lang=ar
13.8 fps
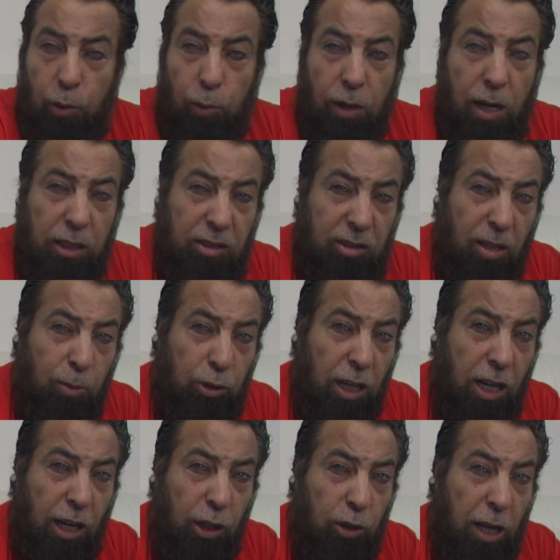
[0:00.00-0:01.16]
ولست
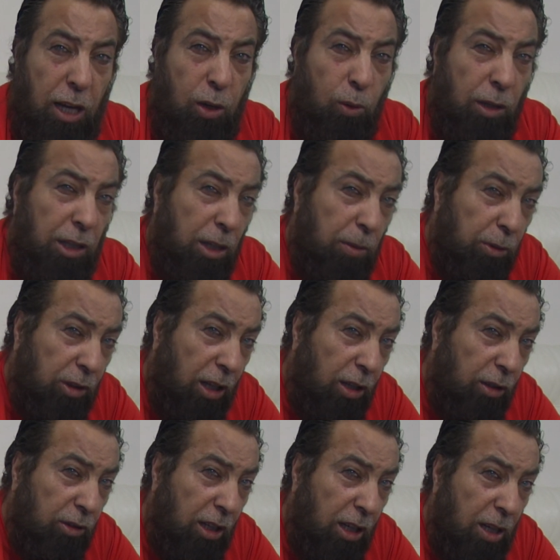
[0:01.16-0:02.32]
متأكد هل هو النبي صلى الله
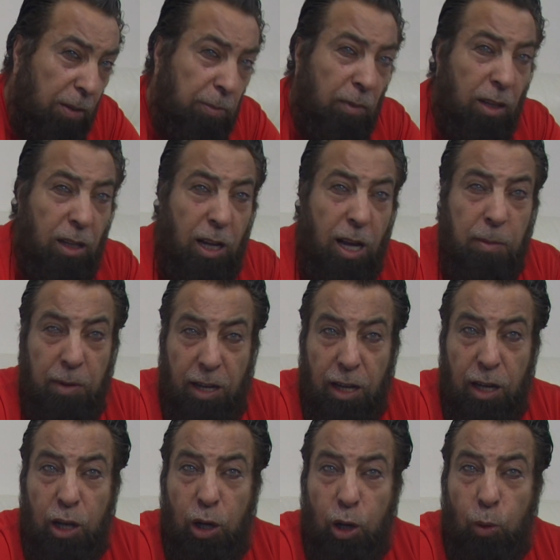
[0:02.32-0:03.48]
عليه وسلم أم لا
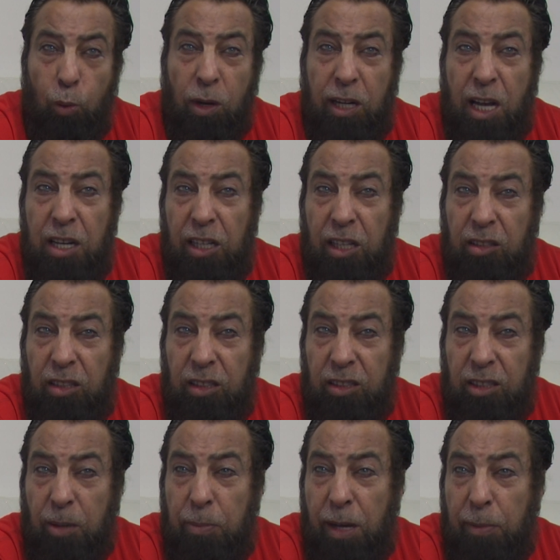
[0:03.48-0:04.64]
وكان يرتدي
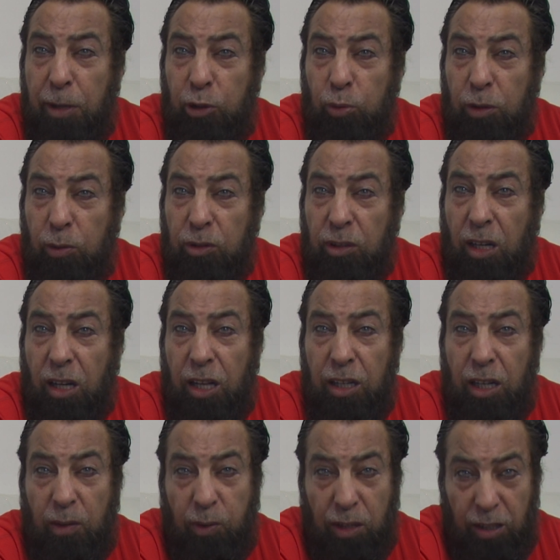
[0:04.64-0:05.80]
جلباب أسود نسأل الله أن
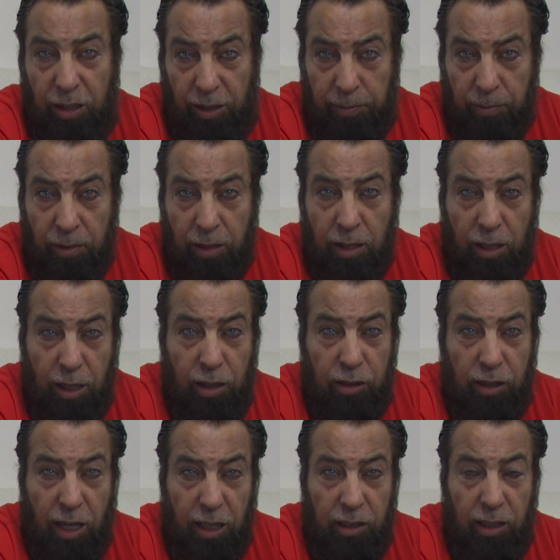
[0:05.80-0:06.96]
يغفر لي أنا
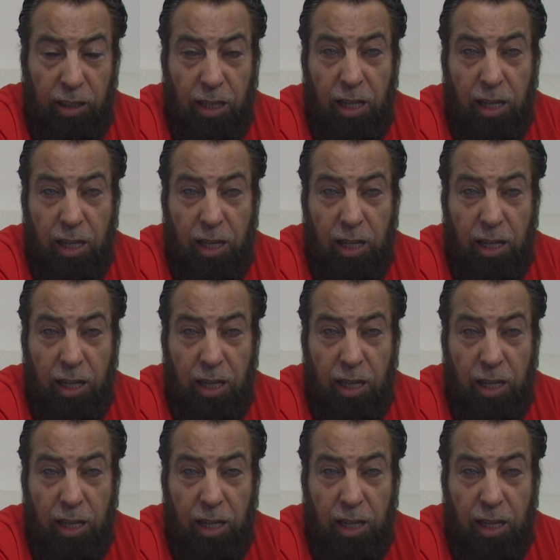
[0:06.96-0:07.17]
دعيت